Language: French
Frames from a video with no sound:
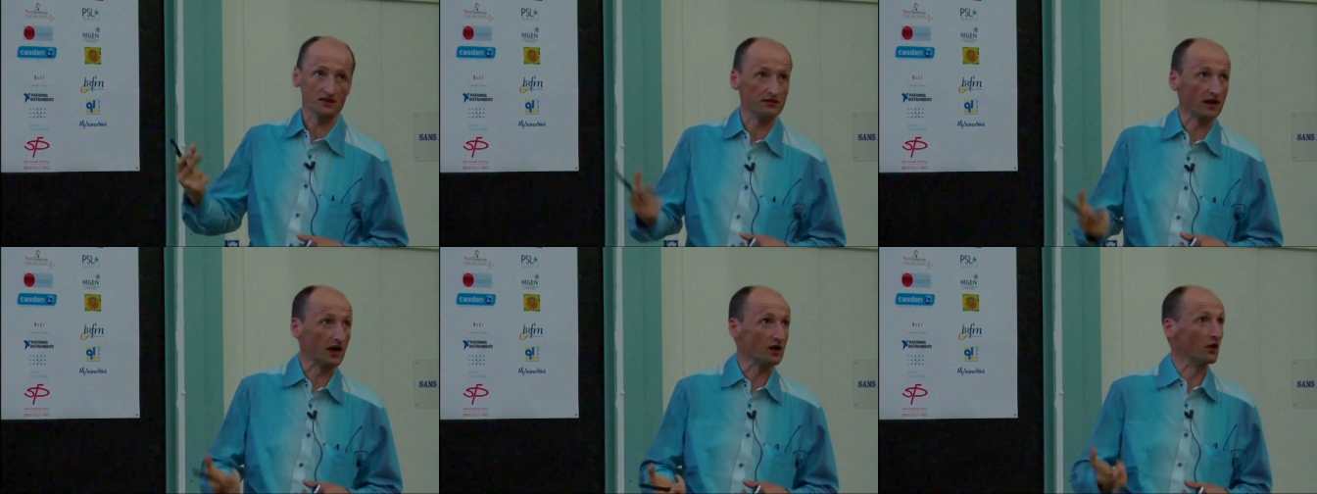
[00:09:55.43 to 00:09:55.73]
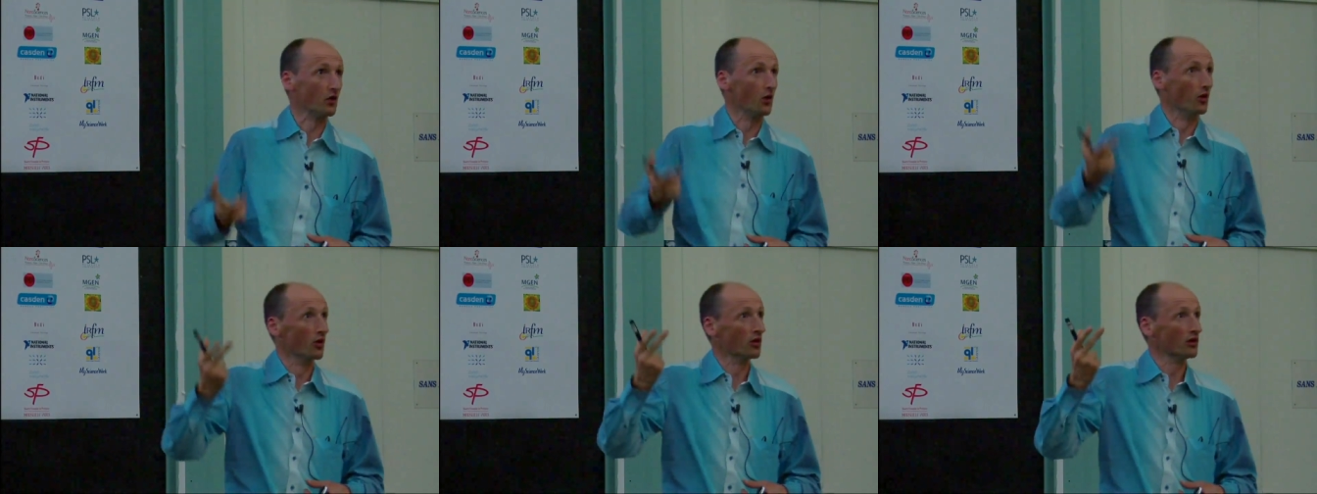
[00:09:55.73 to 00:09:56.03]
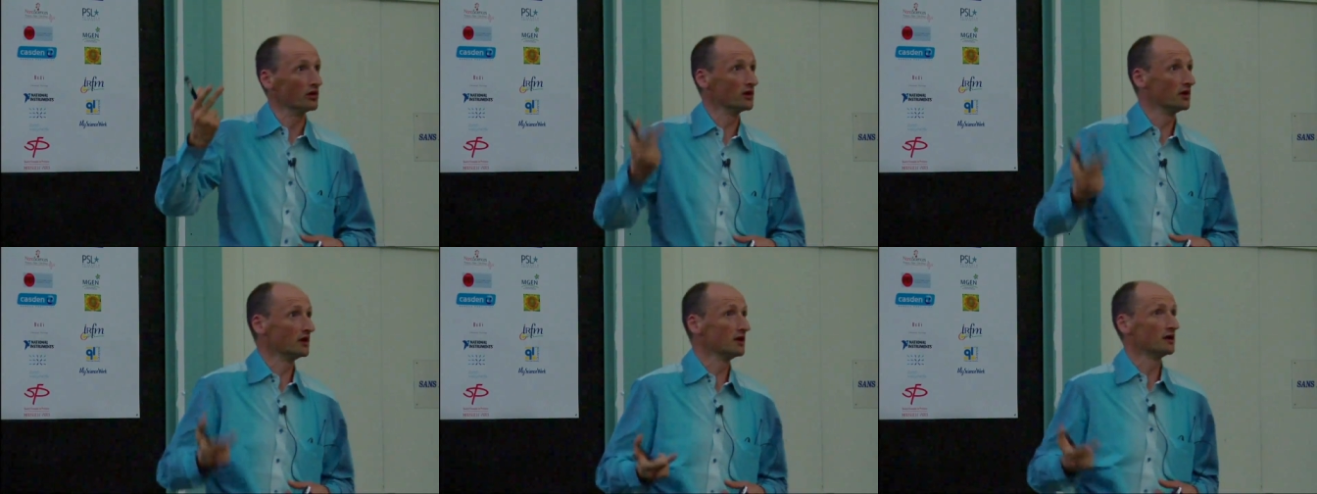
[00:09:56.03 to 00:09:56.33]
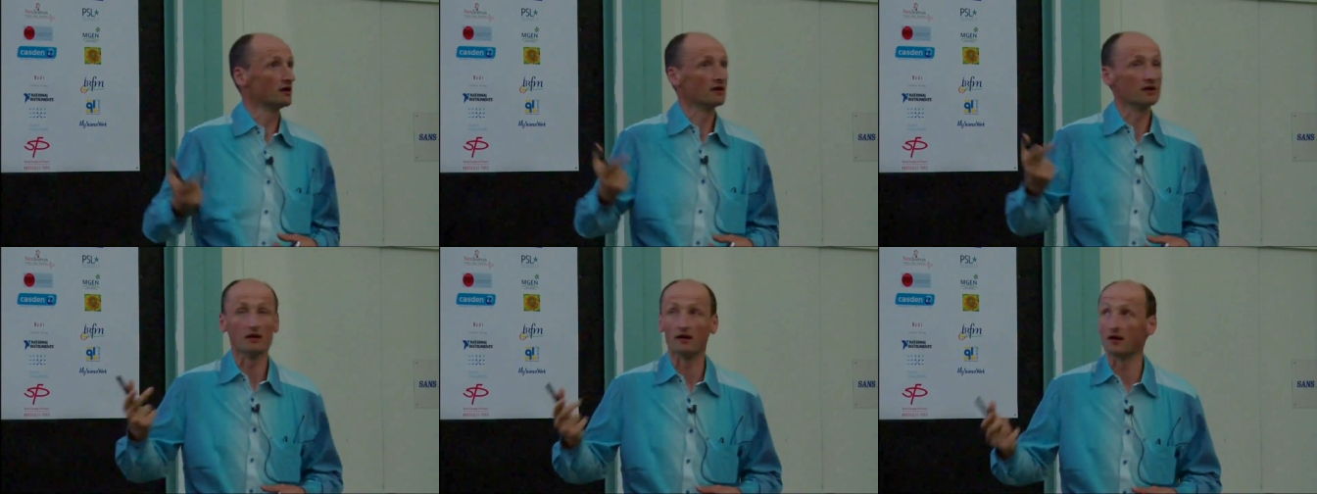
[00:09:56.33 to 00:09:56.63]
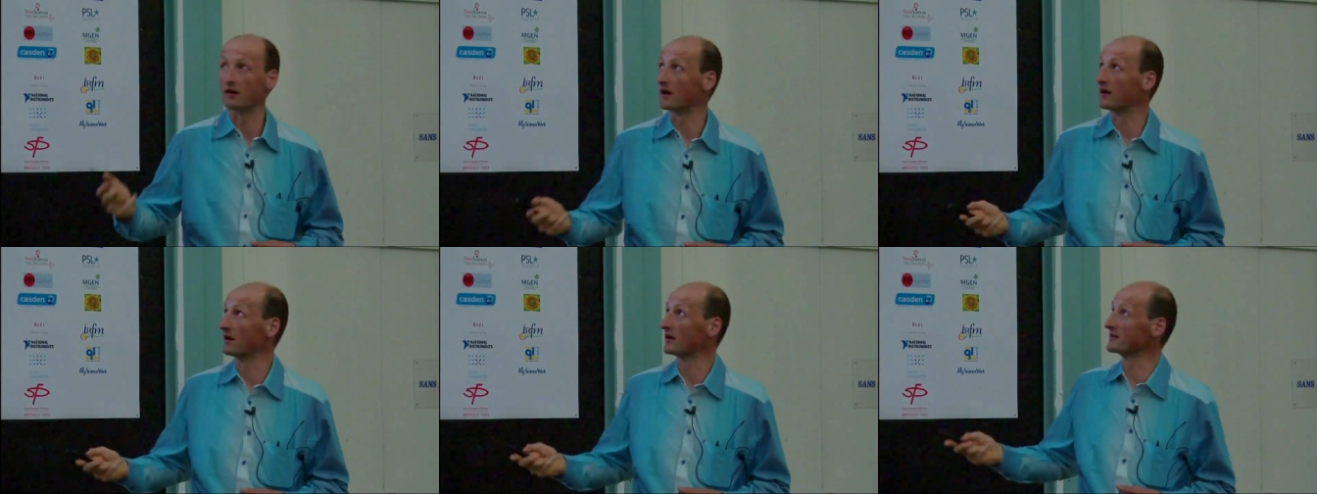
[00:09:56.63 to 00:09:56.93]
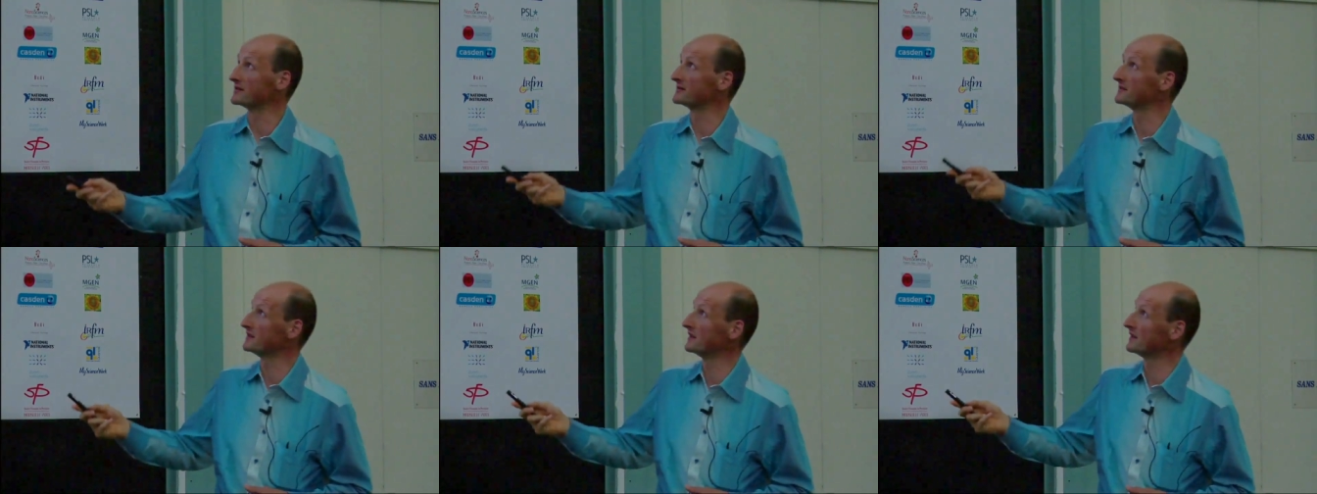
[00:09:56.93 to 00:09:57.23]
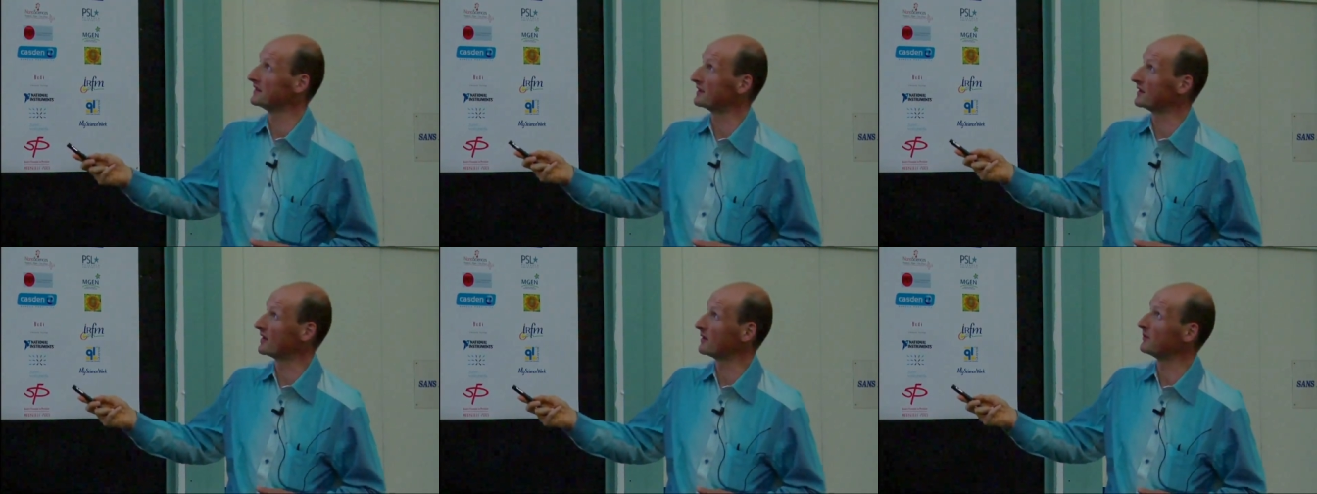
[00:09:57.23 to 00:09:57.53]
vers le haut. Euh, ici,
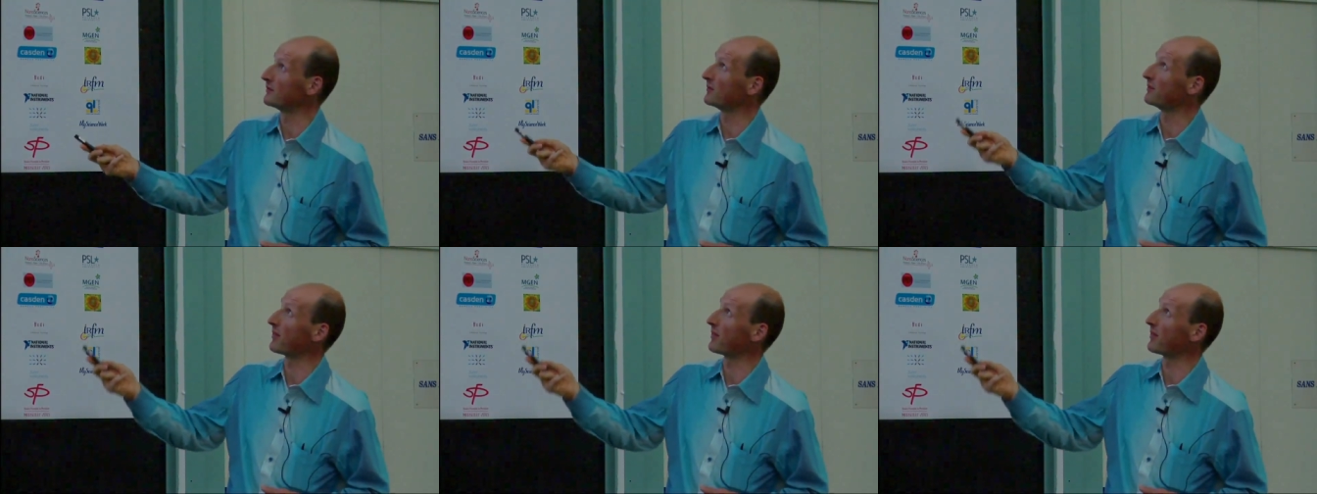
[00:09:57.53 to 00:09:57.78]
le